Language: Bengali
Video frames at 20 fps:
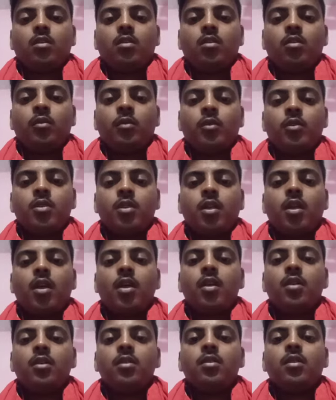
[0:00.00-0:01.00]
নমস্কার
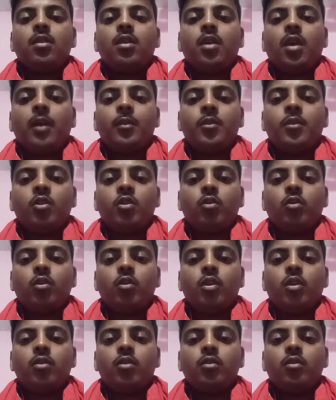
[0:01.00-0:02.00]
আমি
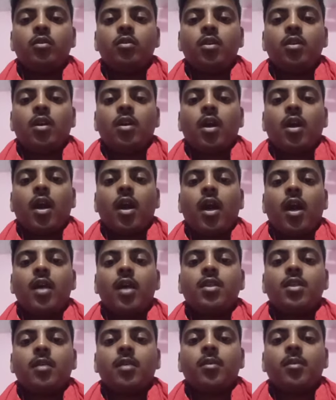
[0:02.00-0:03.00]
সৌগত
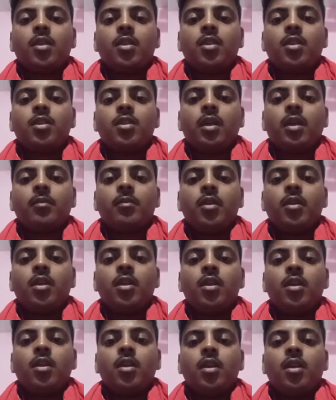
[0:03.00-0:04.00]
আজ আপনাদের সামনে
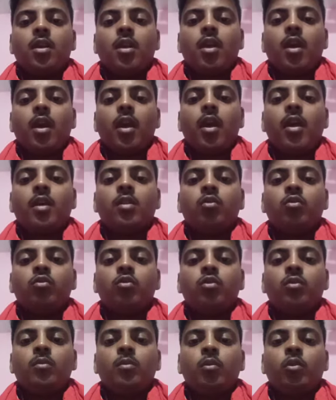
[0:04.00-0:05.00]
এক
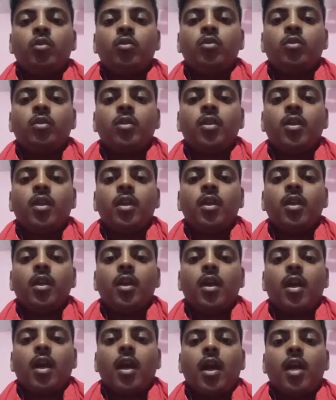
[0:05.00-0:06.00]
নতুন মন্ত্র নিয়ে
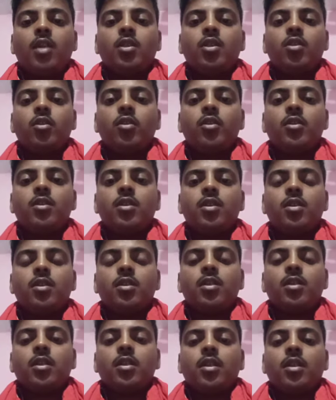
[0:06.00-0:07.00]
হাজির হয়েছি
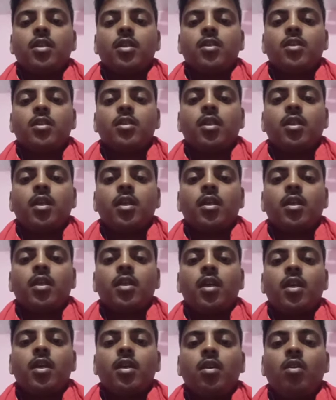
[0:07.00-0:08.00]
যেটা কিনা
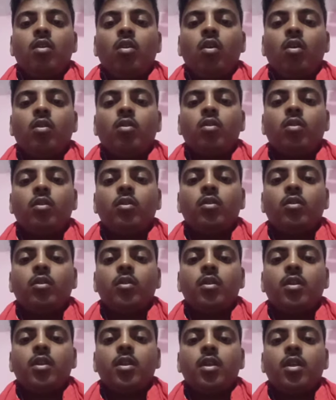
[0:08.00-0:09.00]
লক্ষণ
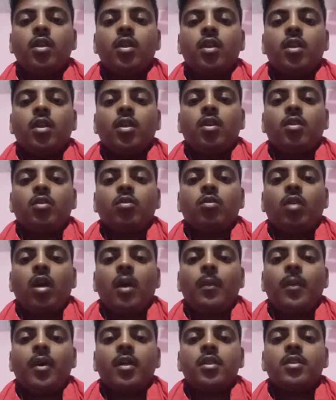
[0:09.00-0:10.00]
গণ্ডি তো
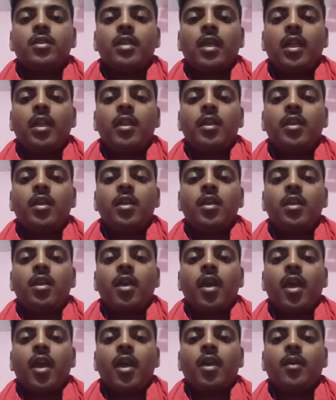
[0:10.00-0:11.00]
আমার চ্যানেলে
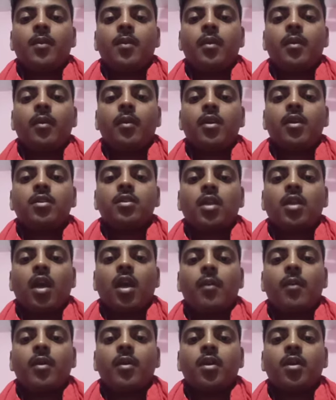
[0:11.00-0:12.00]
এক ভিউয়ার্স
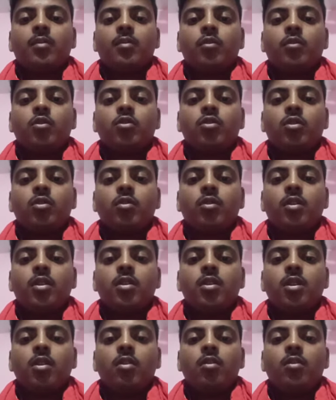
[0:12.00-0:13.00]
আমাকে প্রশ্ন
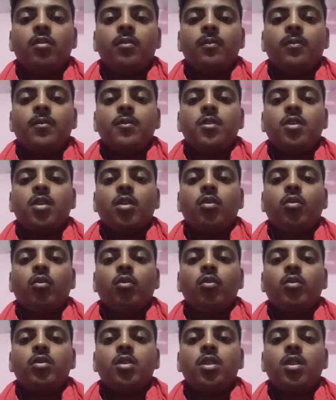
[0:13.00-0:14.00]
করেছিল যে
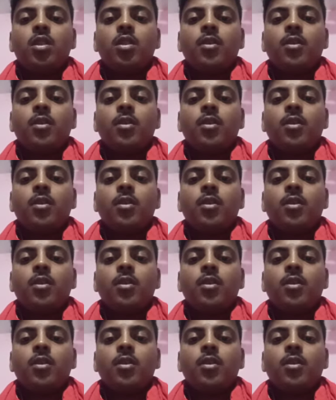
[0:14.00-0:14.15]
গুরুজি